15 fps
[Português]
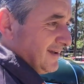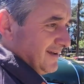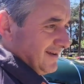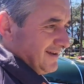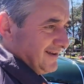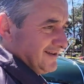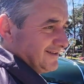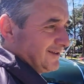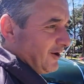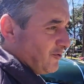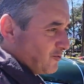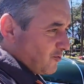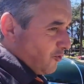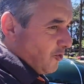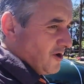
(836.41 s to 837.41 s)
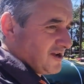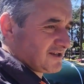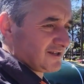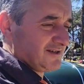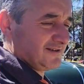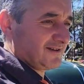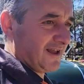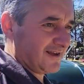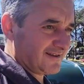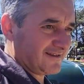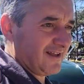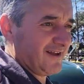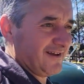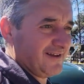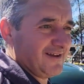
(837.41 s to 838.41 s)
ele dá um coice, tem que
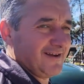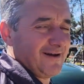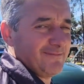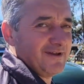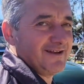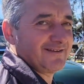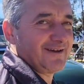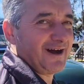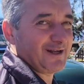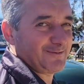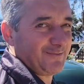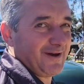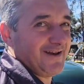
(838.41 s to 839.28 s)
ter habilidade para